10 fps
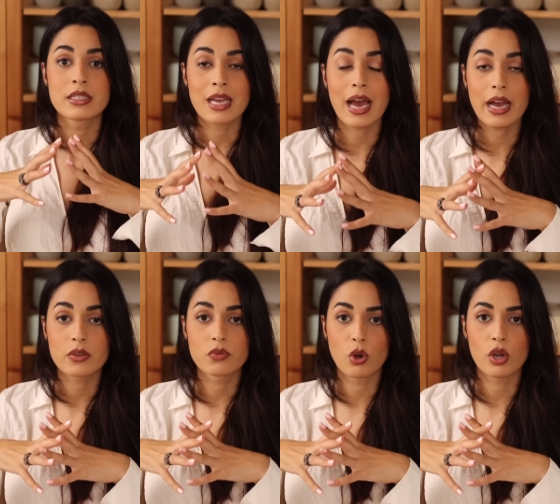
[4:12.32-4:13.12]

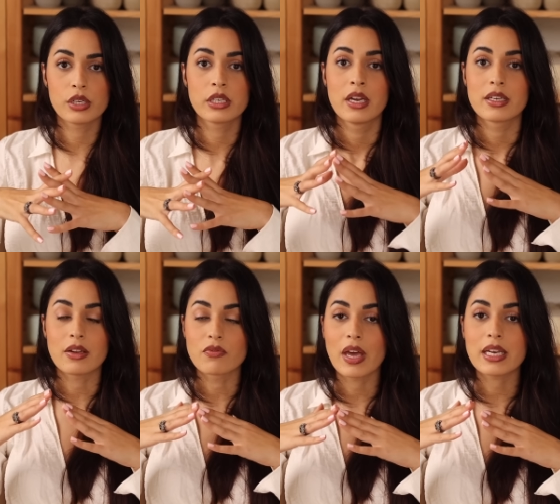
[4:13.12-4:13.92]
tragen wollen,
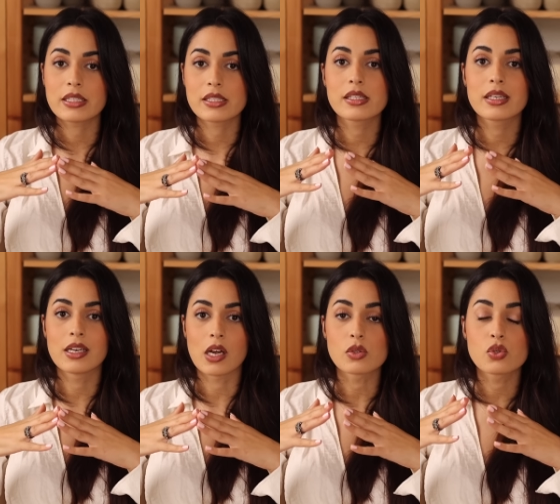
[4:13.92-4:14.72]
dann werden diese
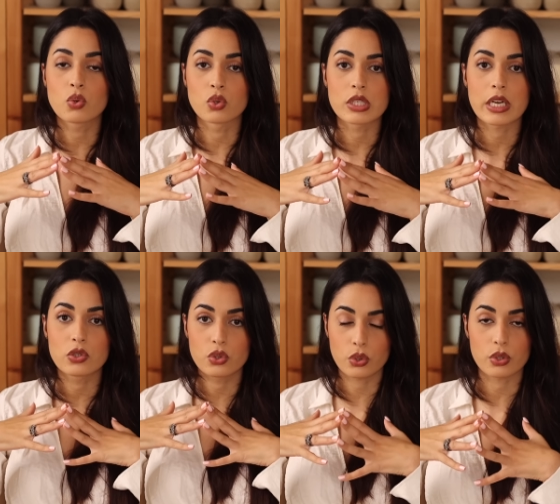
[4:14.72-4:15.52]
genauso
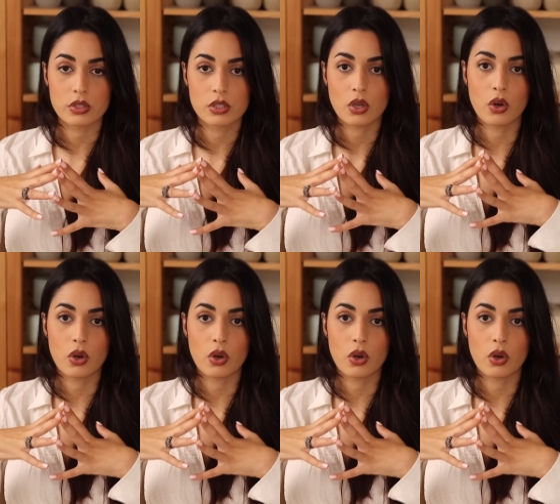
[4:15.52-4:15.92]
unterdrückt.